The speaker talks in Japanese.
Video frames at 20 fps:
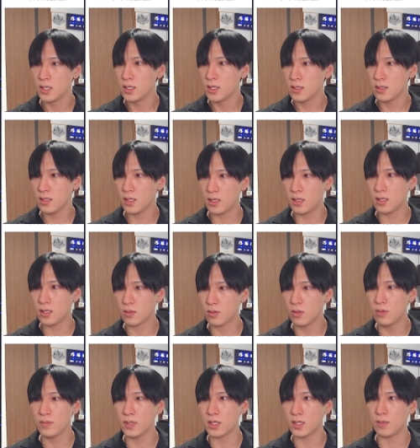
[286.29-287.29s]
で、今
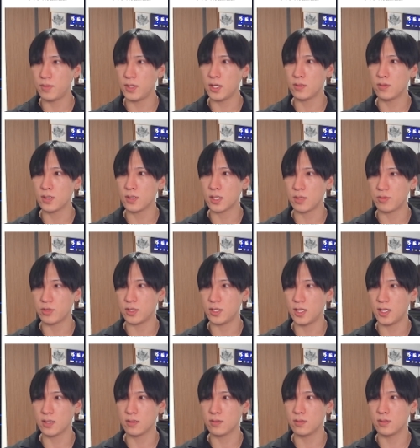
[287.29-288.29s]
晩で米国株開
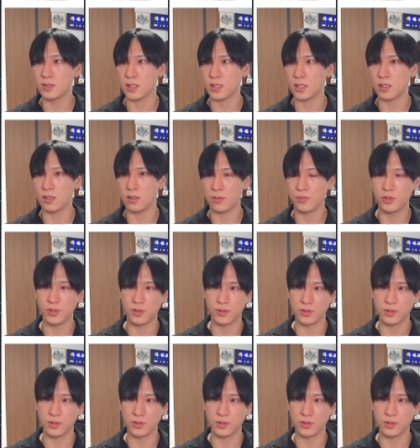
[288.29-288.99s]
くんだけれども、